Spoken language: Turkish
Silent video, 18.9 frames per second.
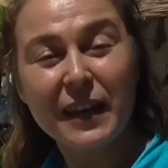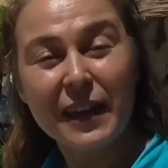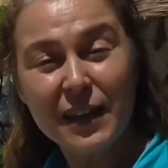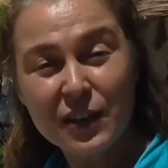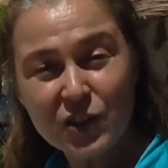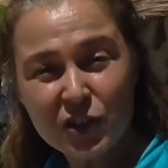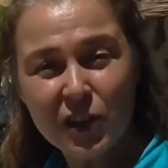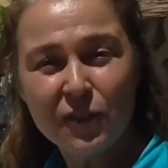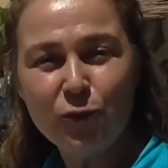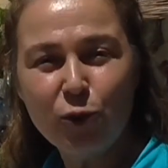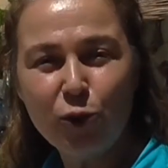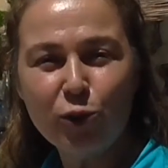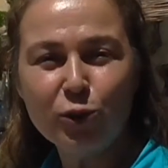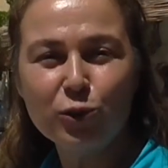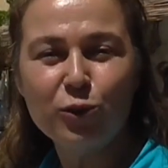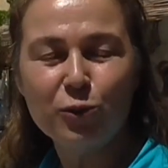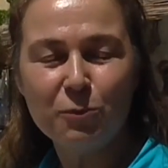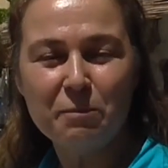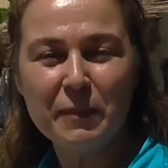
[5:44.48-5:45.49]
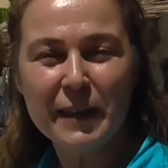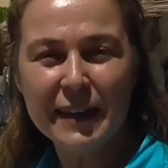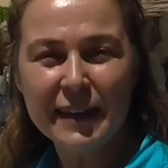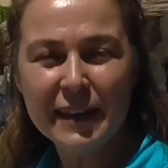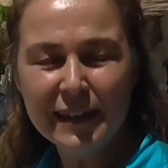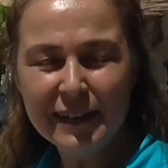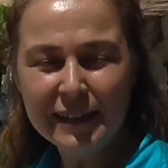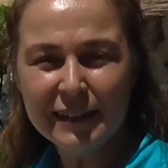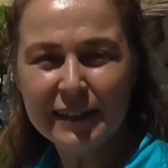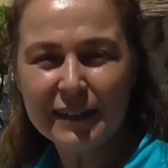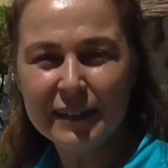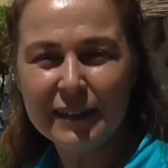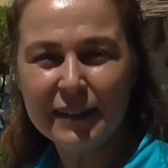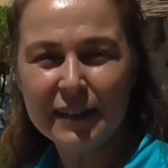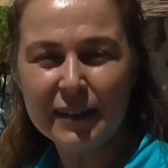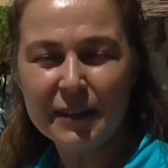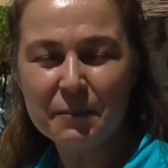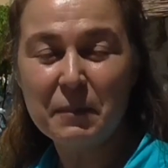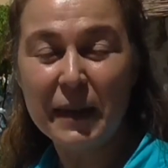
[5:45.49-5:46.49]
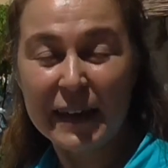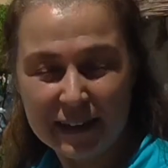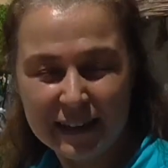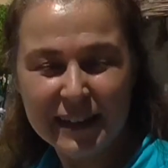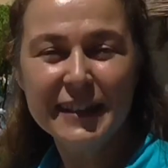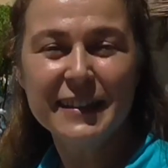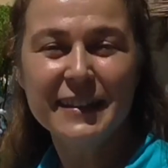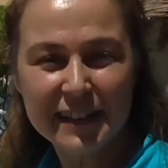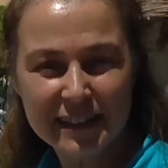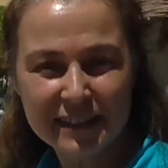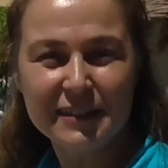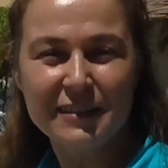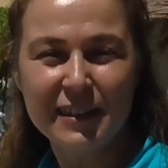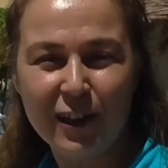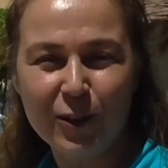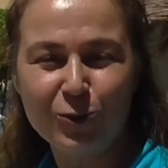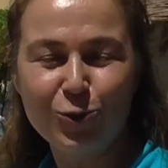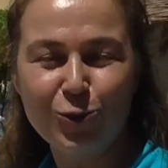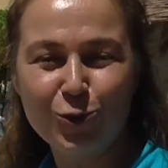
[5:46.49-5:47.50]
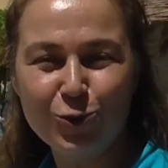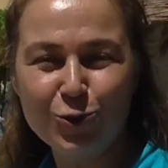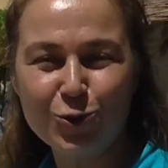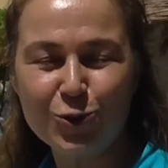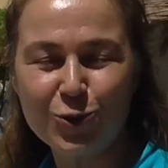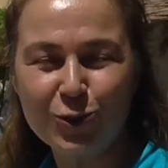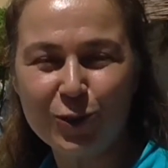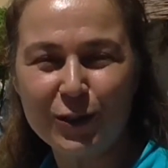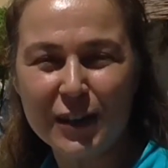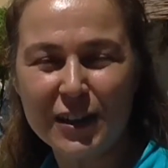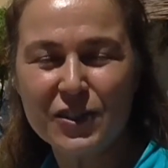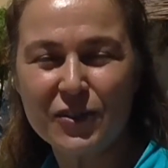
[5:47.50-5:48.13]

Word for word: Eşrefoğlu Bey'i, beyliğinin daha doğrusu,